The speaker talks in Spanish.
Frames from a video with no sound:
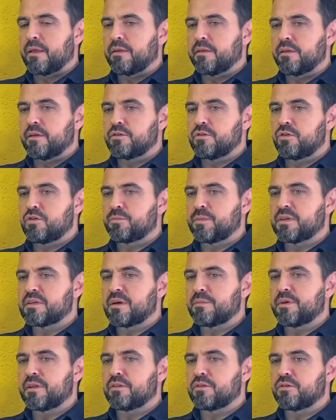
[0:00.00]
De hecho, los
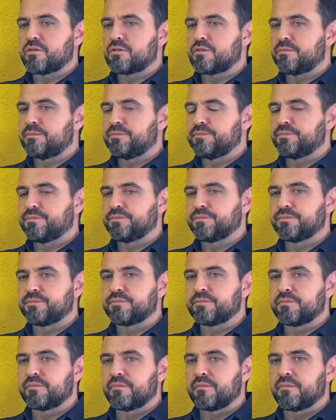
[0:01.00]
pensamientos,
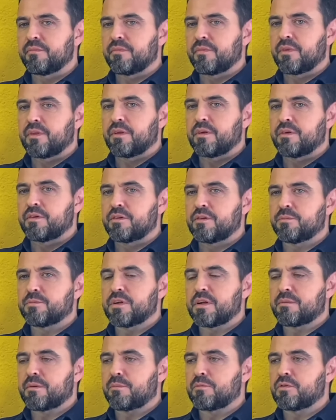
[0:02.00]
si
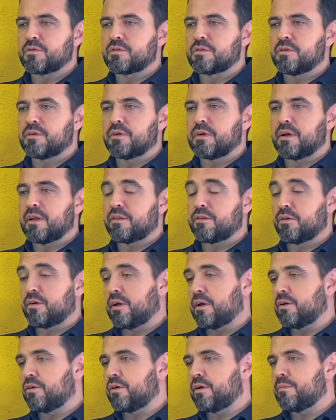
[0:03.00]
observamos en relación
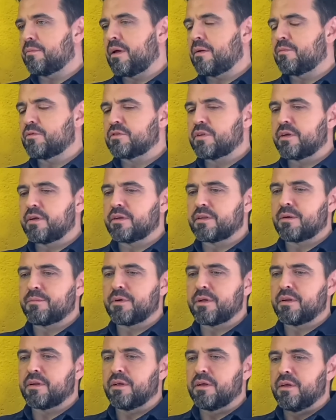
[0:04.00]
a lo que hablamos ayer
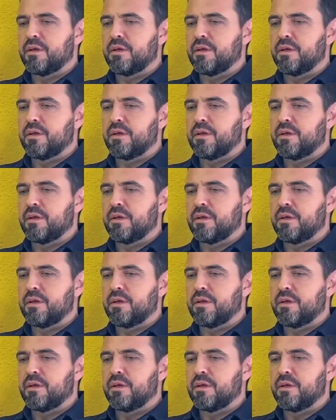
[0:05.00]
también,